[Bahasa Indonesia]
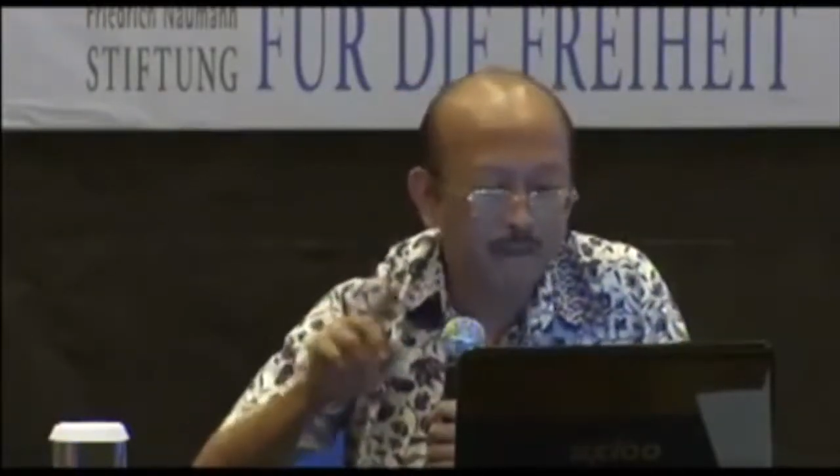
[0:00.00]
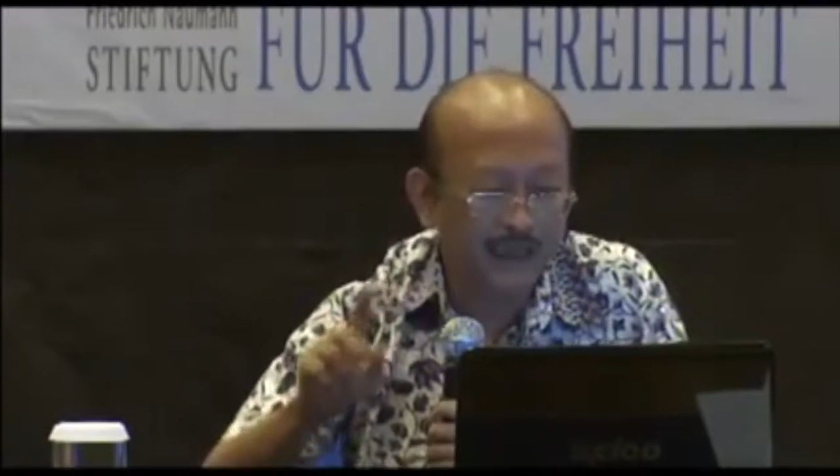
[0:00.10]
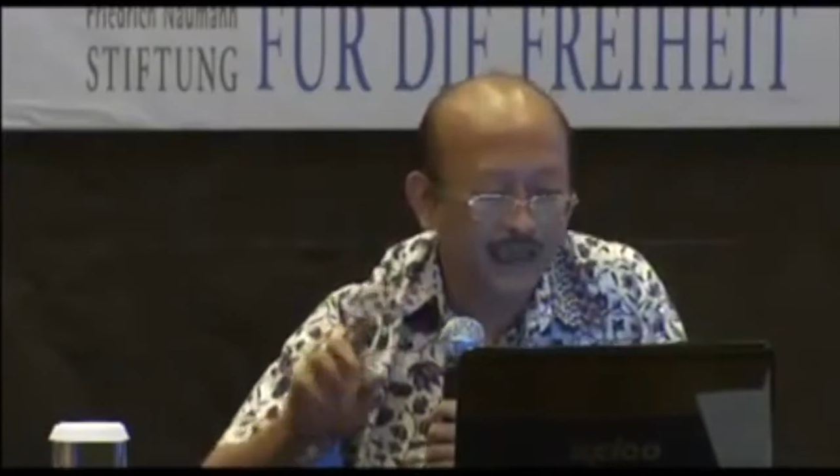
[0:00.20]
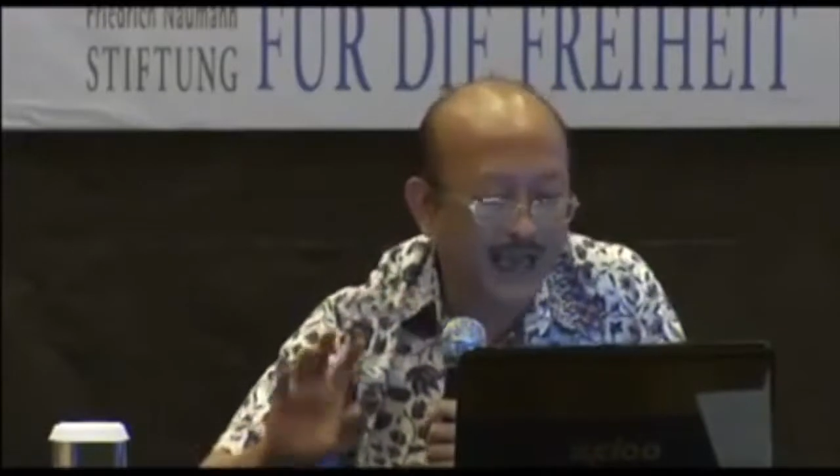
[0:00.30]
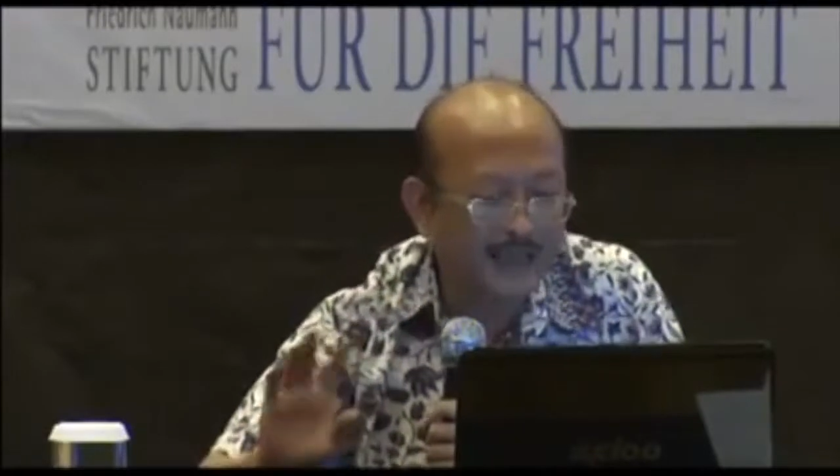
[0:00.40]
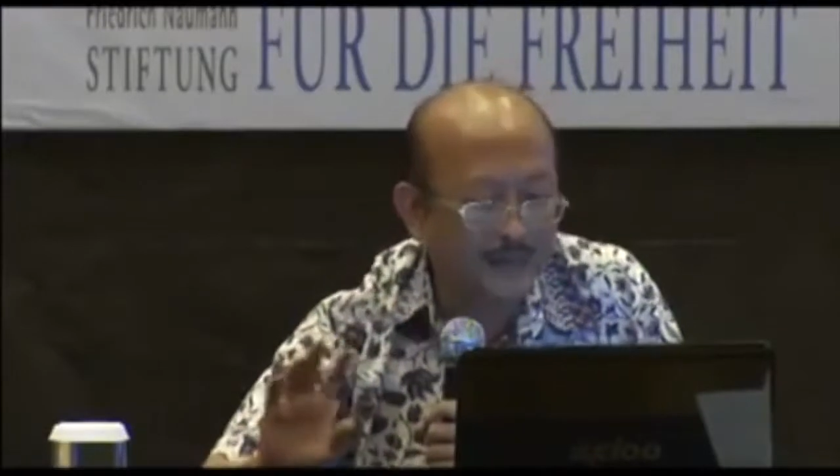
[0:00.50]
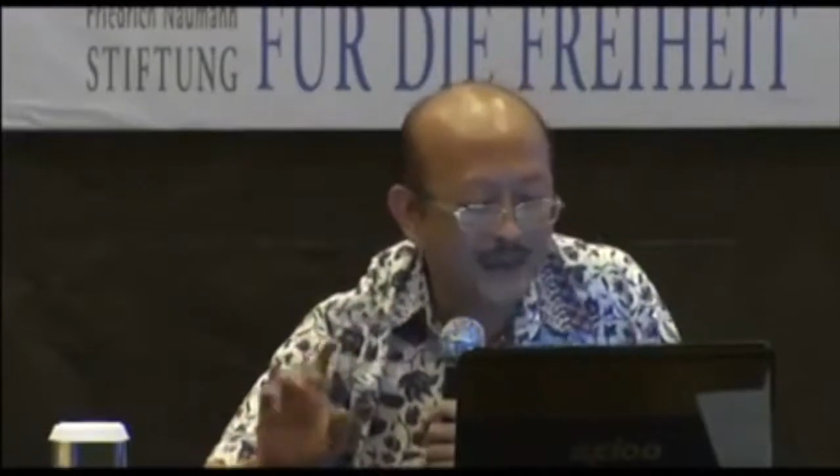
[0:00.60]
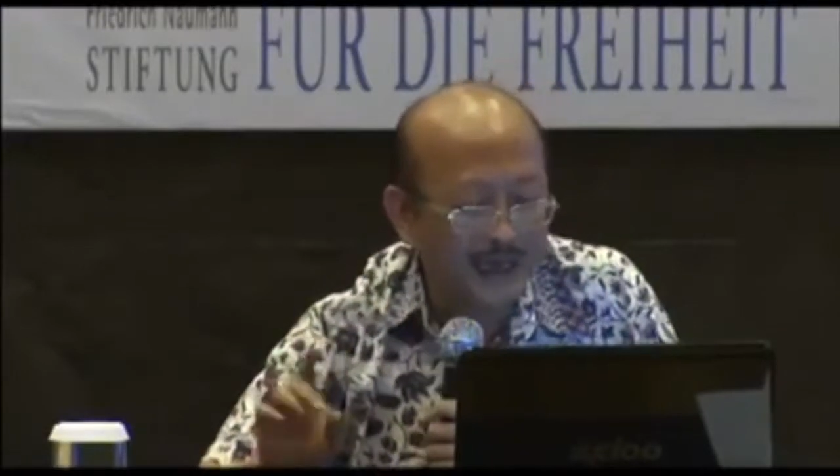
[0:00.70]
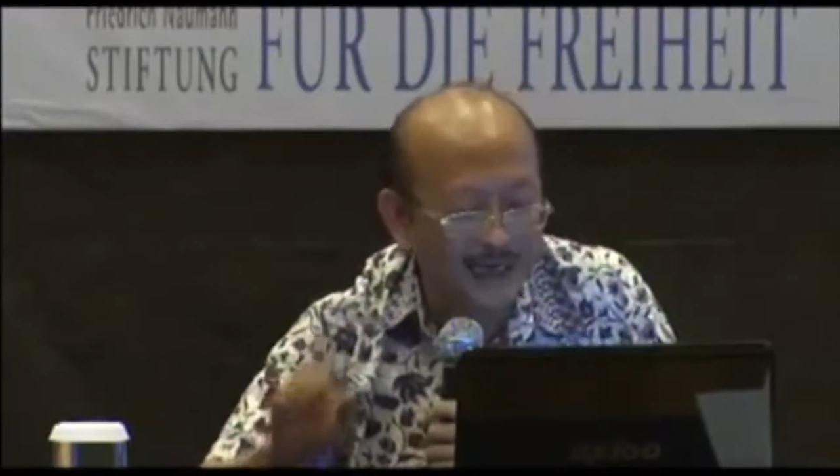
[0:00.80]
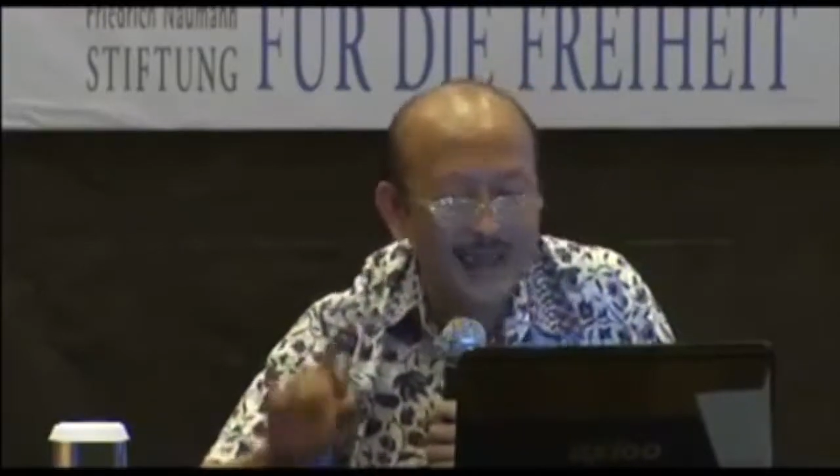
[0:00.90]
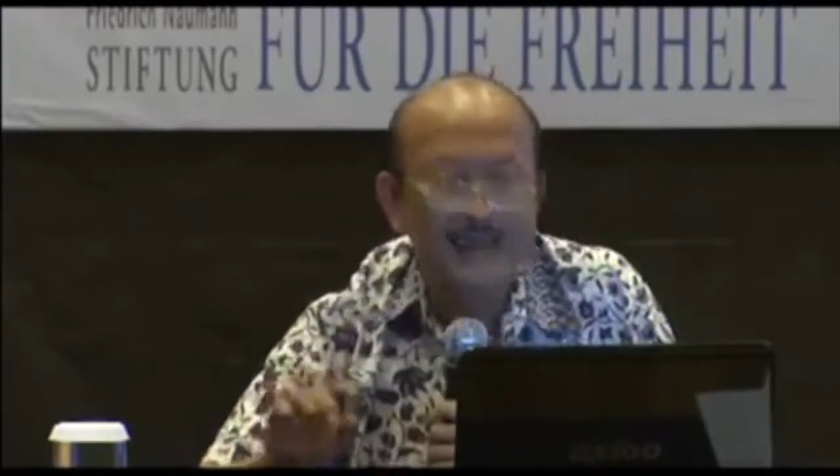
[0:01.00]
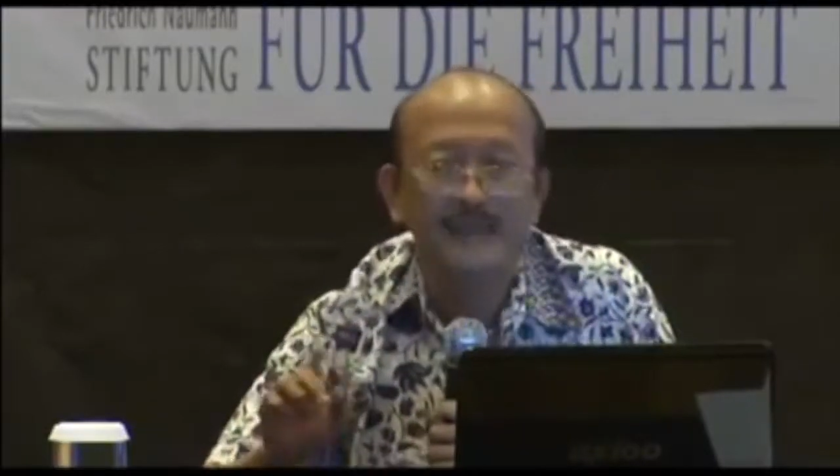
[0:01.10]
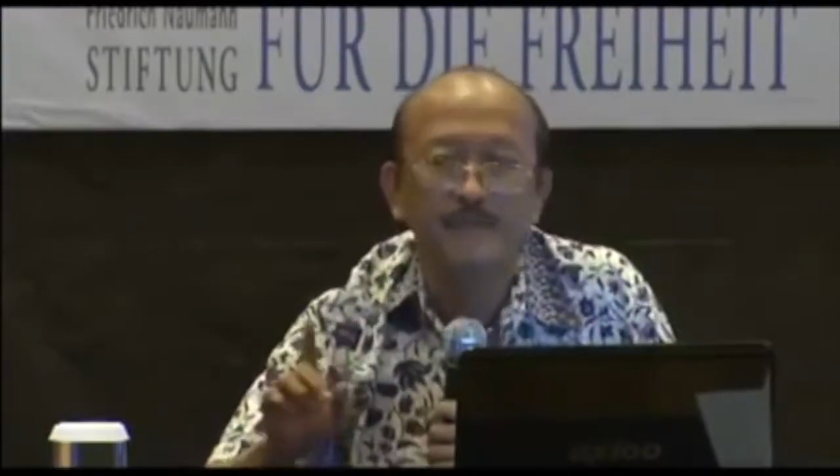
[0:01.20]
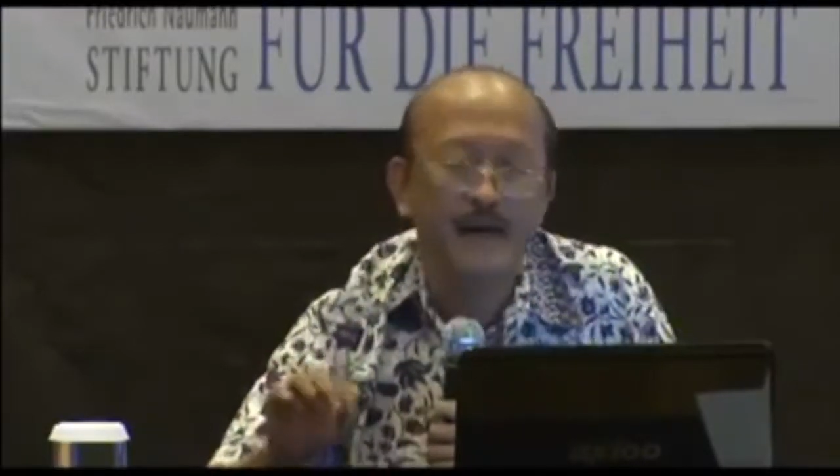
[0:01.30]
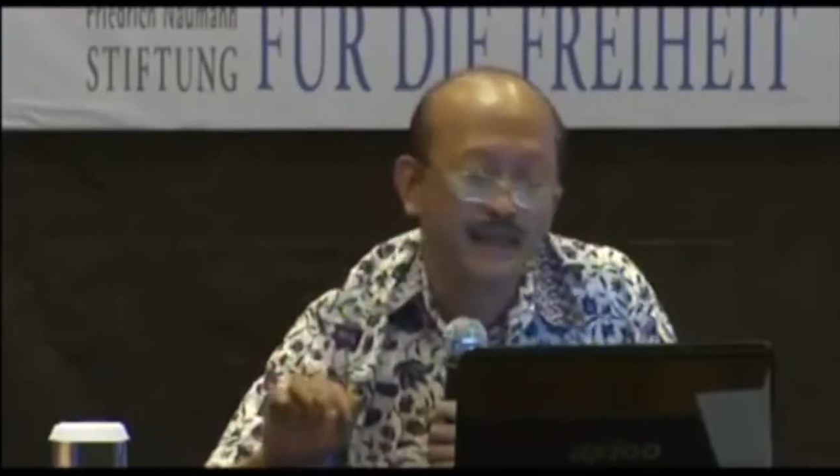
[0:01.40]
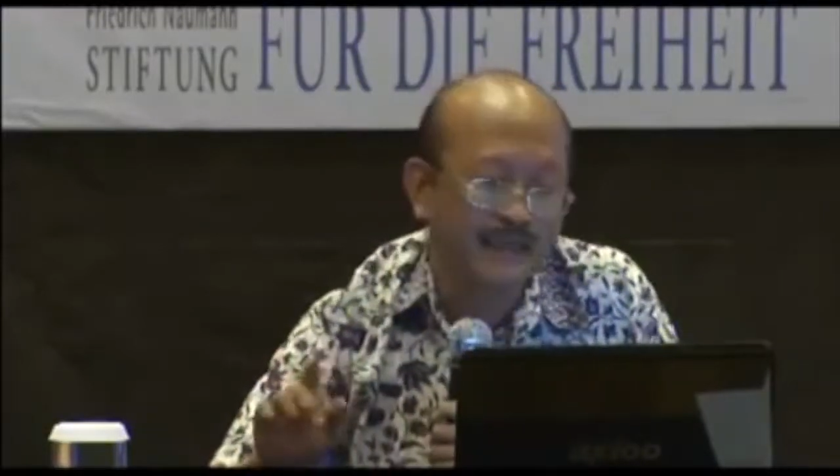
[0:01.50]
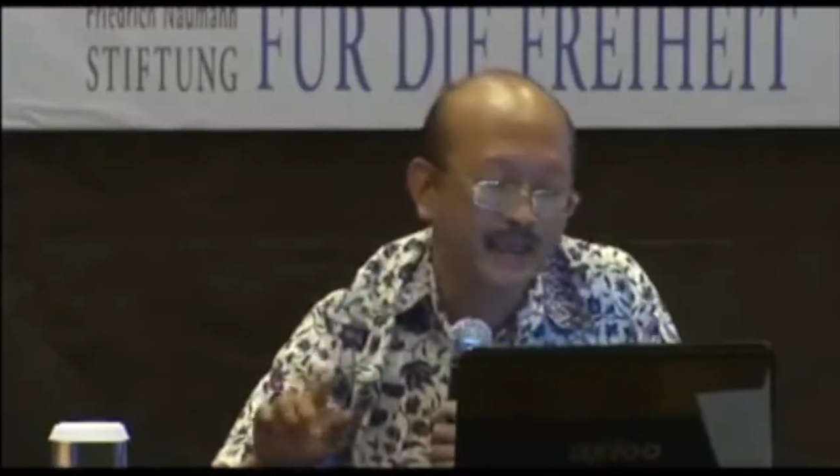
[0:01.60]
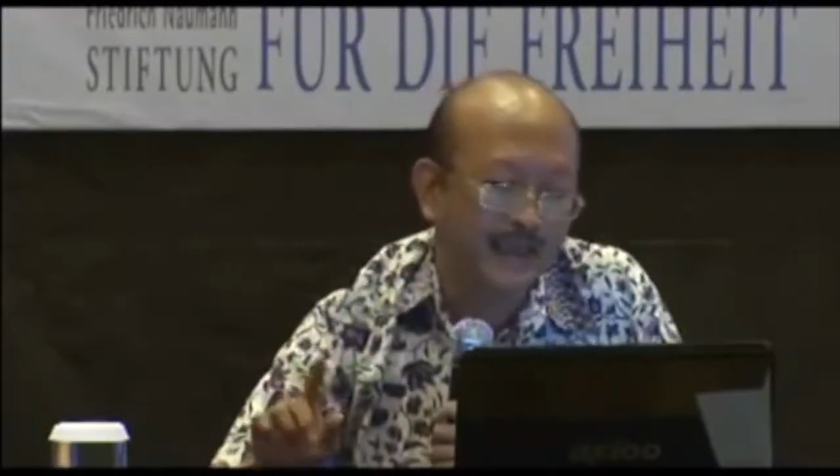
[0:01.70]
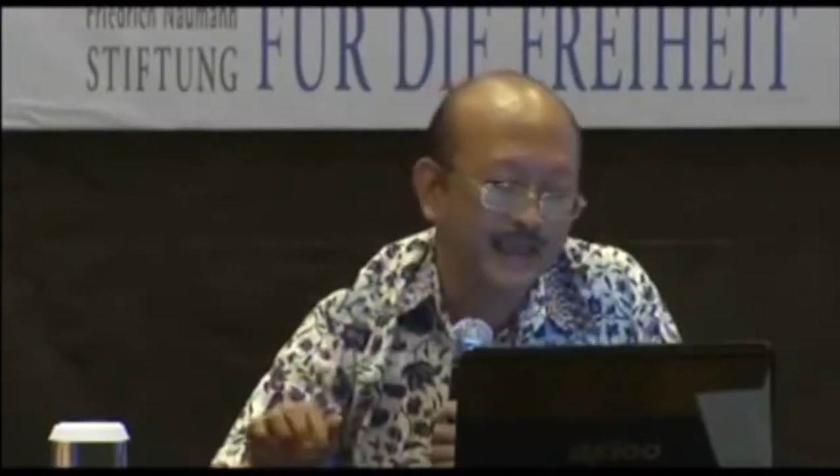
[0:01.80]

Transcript: beta sama dengan S dibagi G.